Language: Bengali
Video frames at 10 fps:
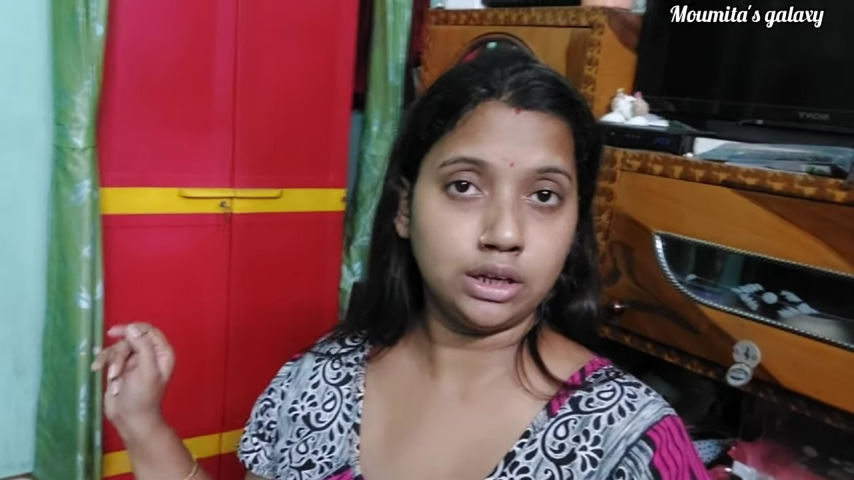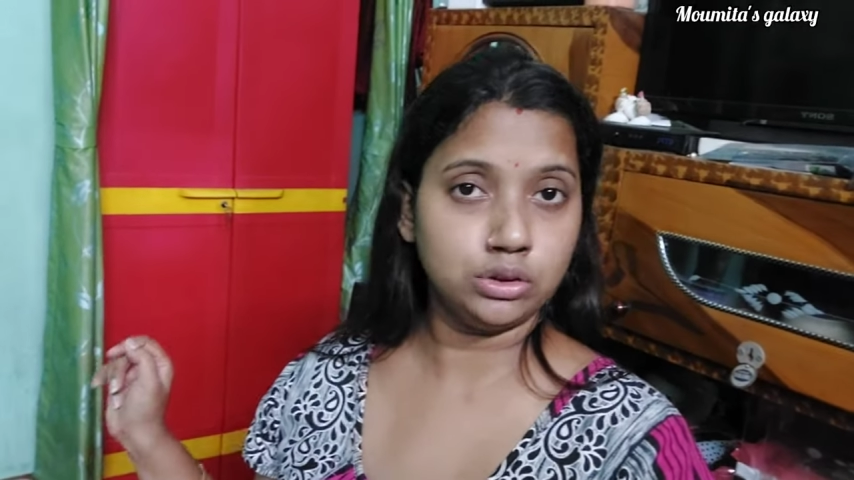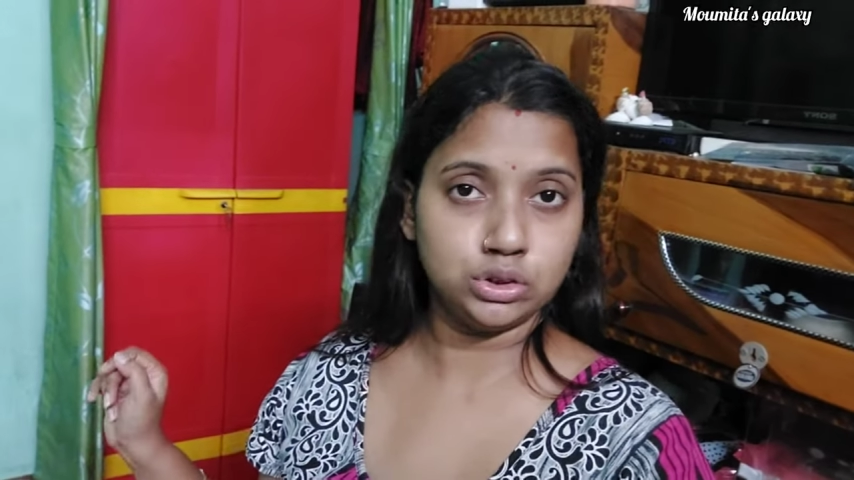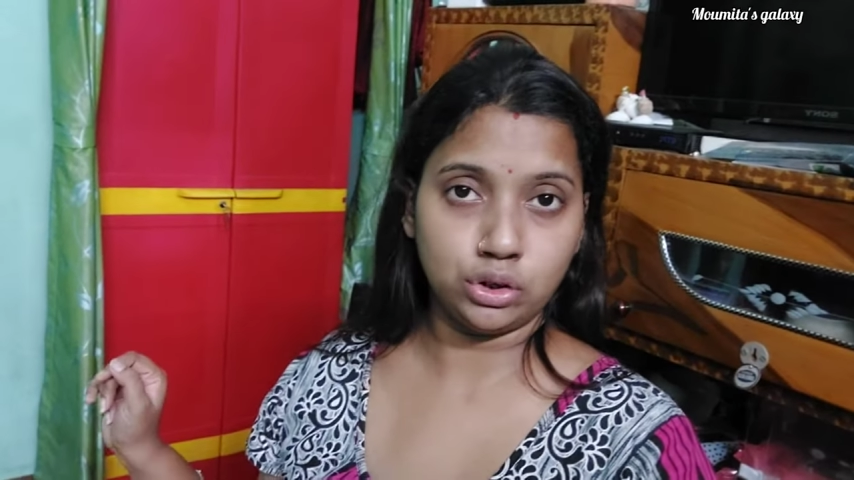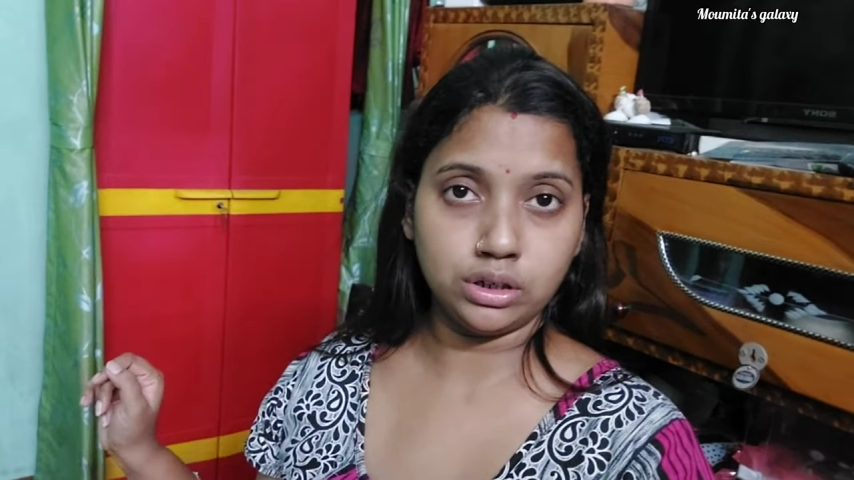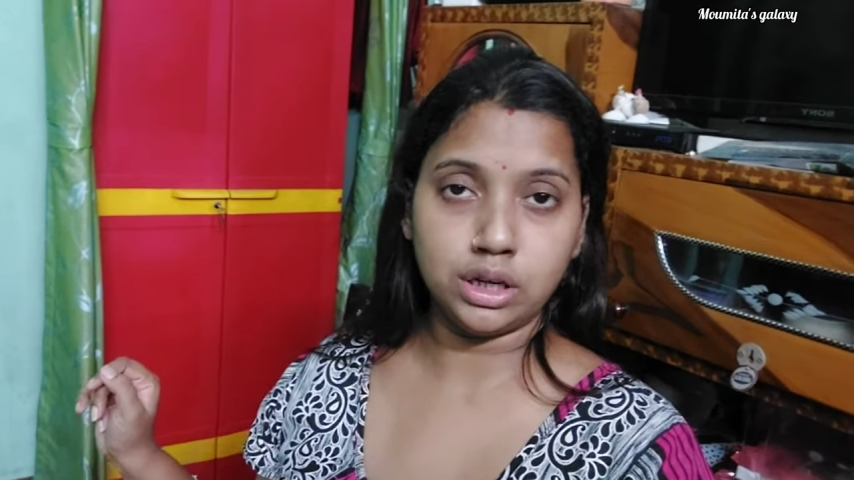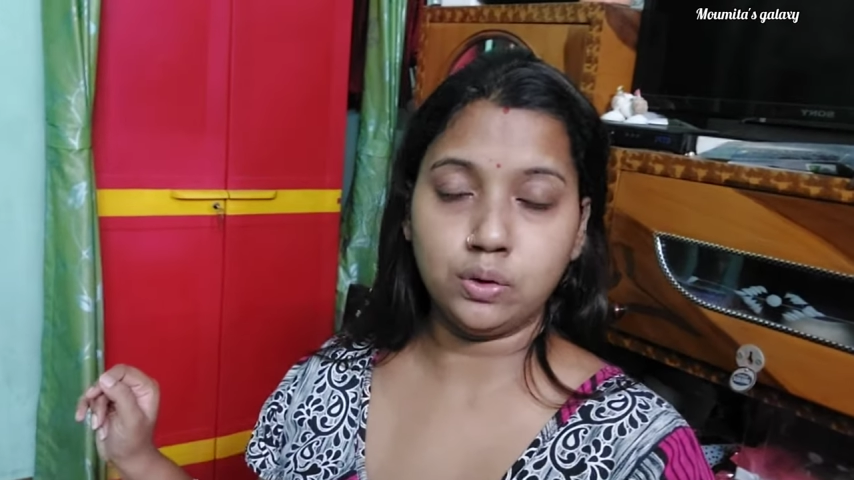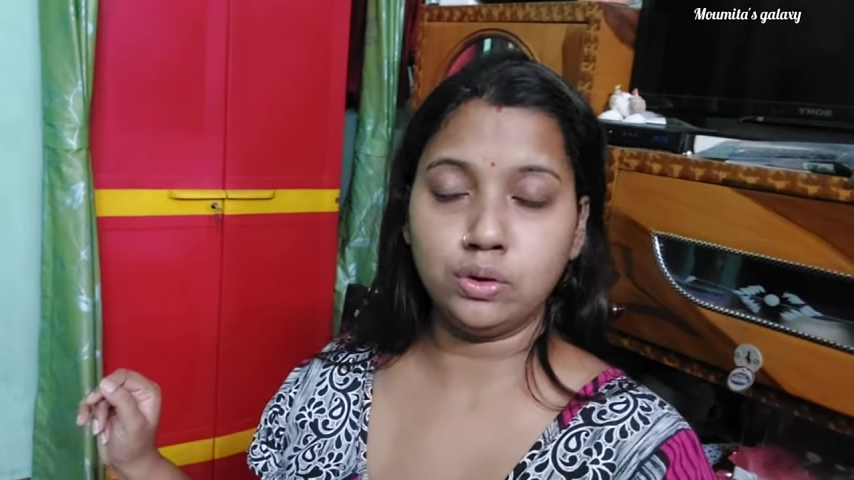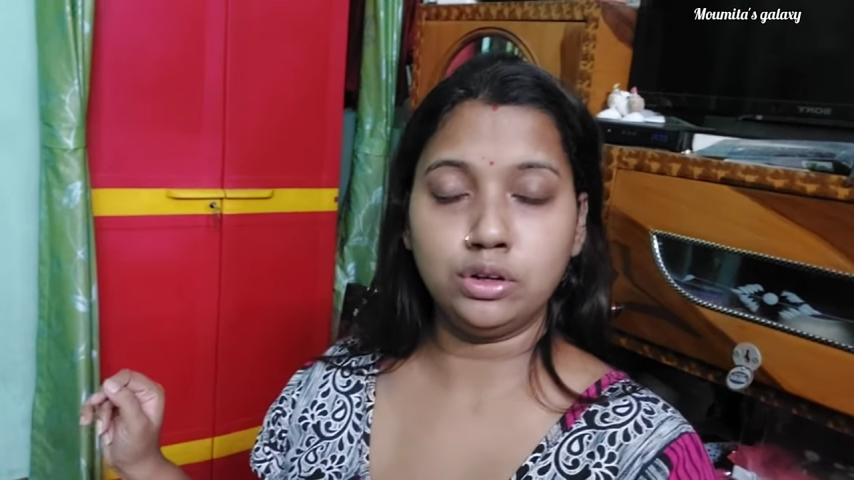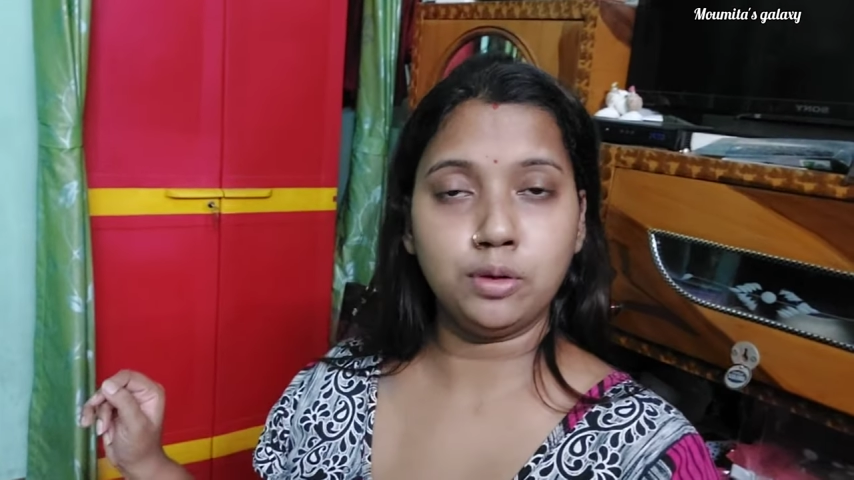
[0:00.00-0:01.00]
আগে ওর জ্বরটা
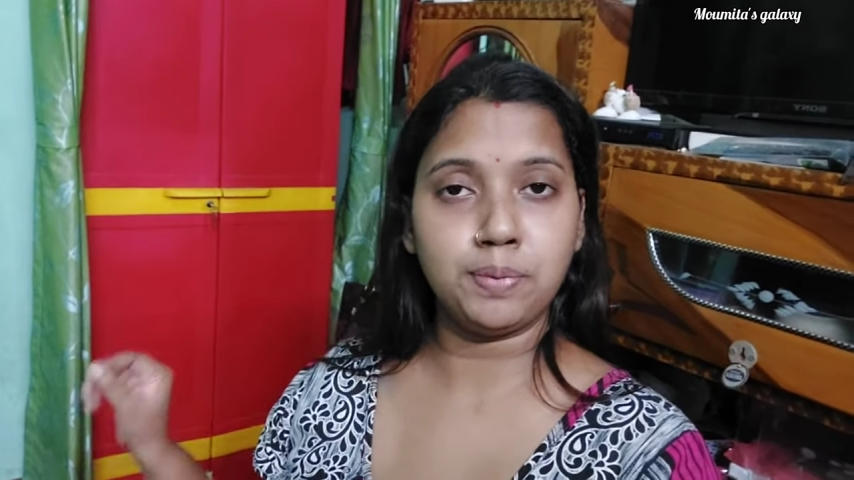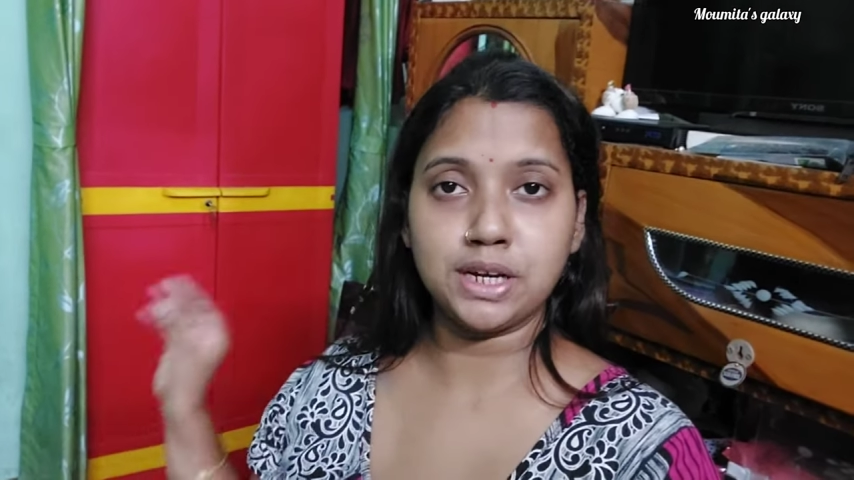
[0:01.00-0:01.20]
হলো না